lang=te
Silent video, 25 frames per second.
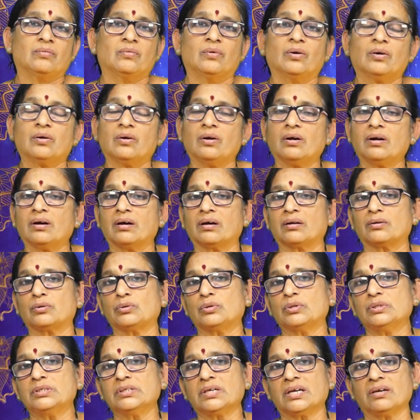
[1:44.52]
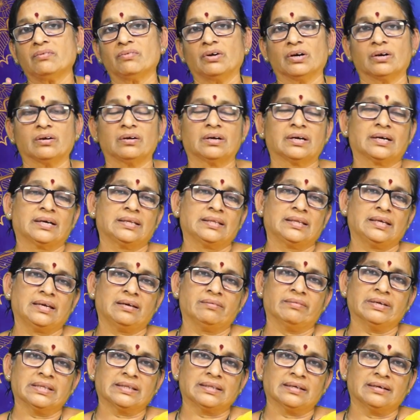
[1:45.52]
ఒక్కొక్క రోజుకి ఒక్కొక్క
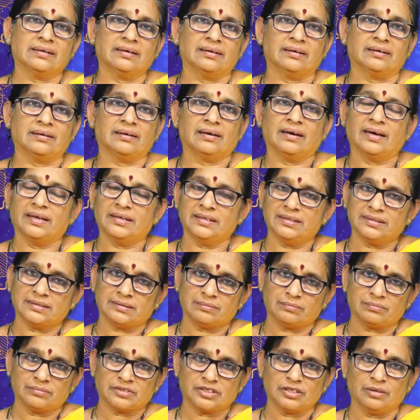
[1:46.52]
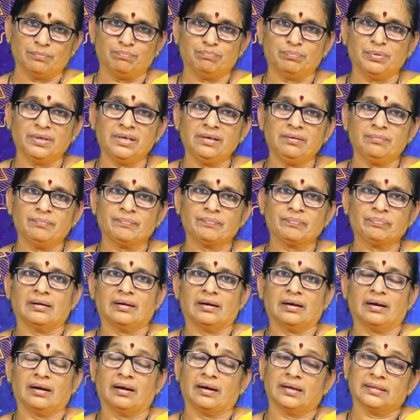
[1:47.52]
దేవత అని చెప్పి
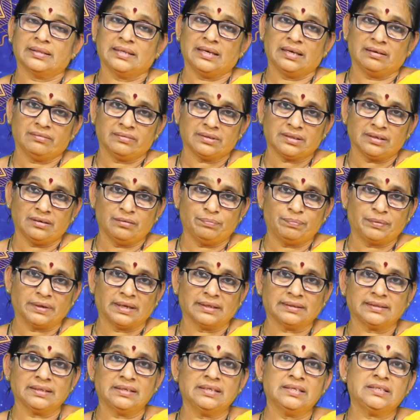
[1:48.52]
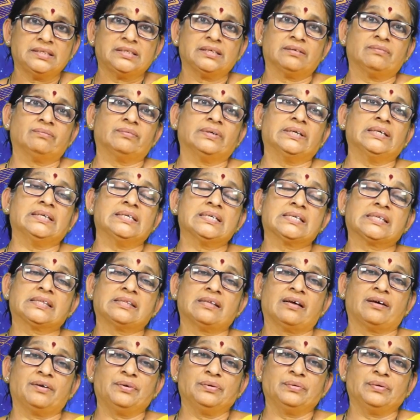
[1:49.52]
ఆ దేవతలు ప్రాతినిధ్యం
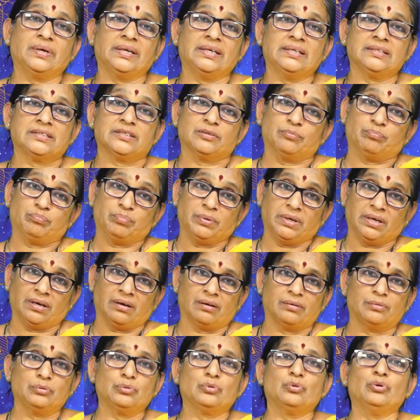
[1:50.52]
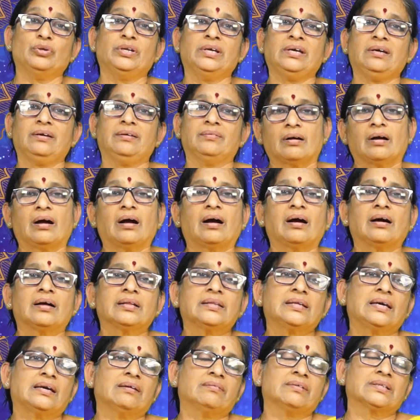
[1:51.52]
వహిస్తారు అని చెప్పి అనుకుని ఆ
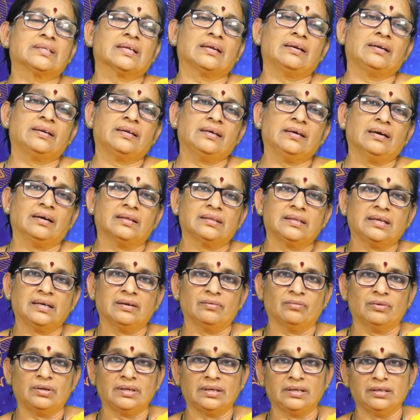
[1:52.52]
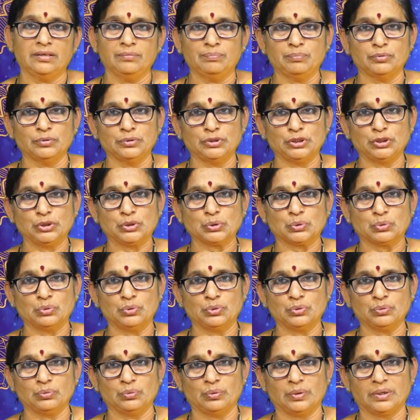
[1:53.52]
దేవతల్ని ఆ దేవుళ్ళని
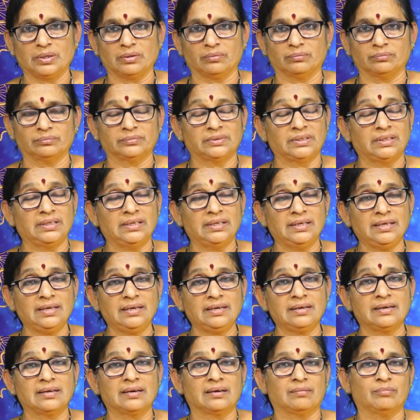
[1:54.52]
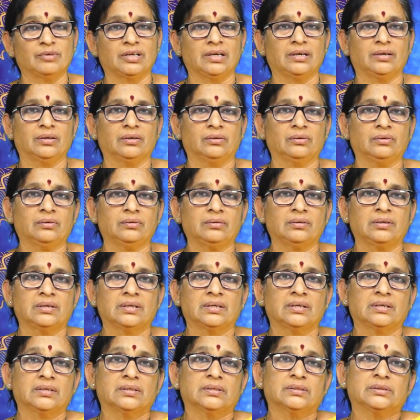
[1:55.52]
పూజించుకుంటూ ఉంటాం ఈ క్రమంలో
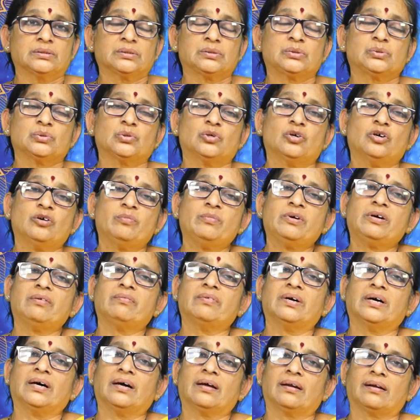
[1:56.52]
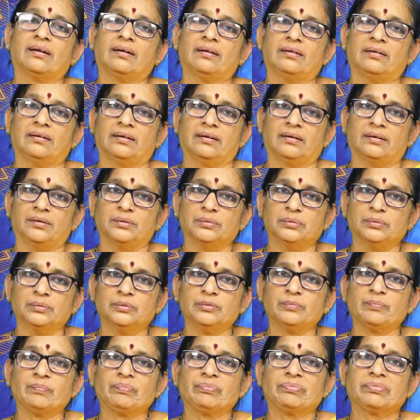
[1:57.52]
సోమవారం నాడు
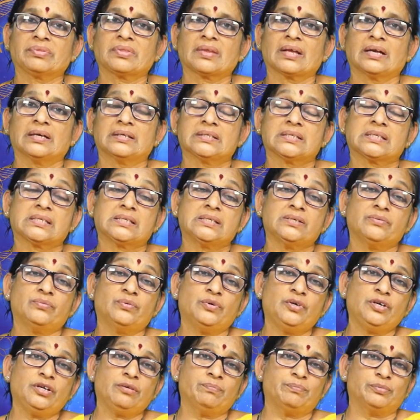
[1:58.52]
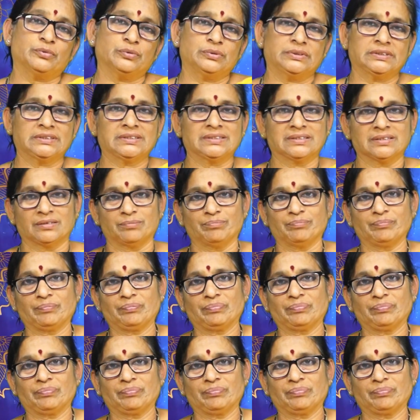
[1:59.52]
శివుణ్ణి పూజిస్తాం